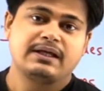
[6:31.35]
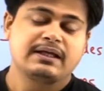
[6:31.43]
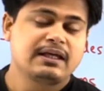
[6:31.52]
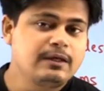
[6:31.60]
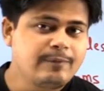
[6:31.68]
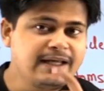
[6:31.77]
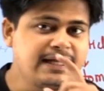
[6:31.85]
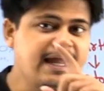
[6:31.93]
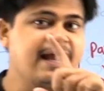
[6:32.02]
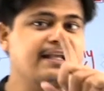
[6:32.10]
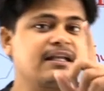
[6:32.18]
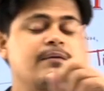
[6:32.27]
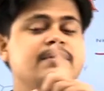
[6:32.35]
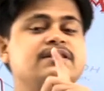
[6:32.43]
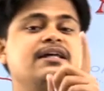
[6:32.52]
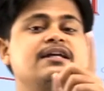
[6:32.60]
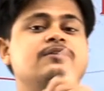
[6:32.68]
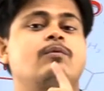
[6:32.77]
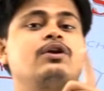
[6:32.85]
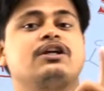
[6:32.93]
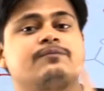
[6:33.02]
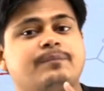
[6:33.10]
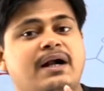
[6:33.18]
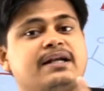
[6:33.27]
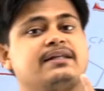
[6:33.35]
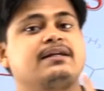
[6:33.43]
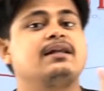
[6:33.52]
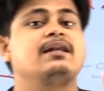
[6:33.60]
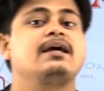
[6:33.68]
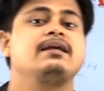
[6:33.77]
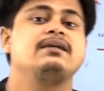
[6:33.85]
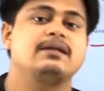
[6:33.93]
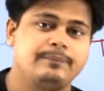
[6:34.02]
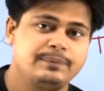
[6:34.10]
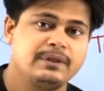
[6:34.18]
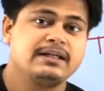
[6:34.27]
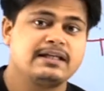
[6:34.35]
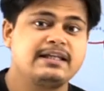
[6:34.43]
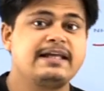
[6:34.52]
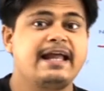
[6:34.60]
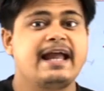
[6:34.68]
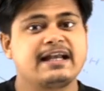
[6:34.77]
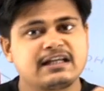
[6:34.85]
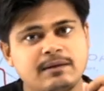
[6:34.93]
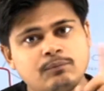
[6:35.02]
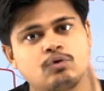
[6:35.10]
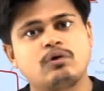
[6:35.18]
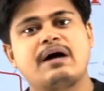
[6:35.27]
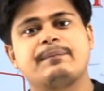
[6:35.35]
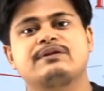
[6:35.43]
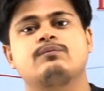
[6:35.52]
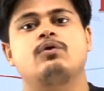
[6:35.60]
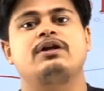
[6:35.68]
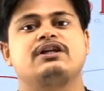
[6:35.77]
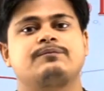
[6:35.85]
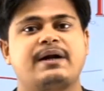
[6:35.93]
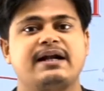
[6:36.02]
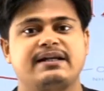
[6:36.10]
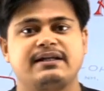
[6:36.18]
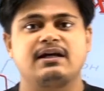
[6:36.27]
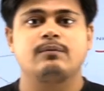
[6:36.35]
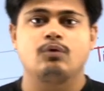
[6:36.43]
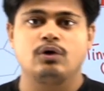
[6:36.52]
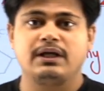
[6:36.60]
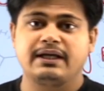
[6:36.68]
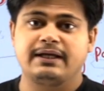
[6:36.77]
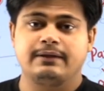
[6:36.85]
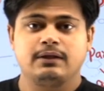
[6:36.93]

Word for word: कि भाई एटम इज द स्मॉलेस्ट पार्टिकल नहीं है यदि एटम को आप स्मॉलेस्ट पार्टिकल बोलेंगे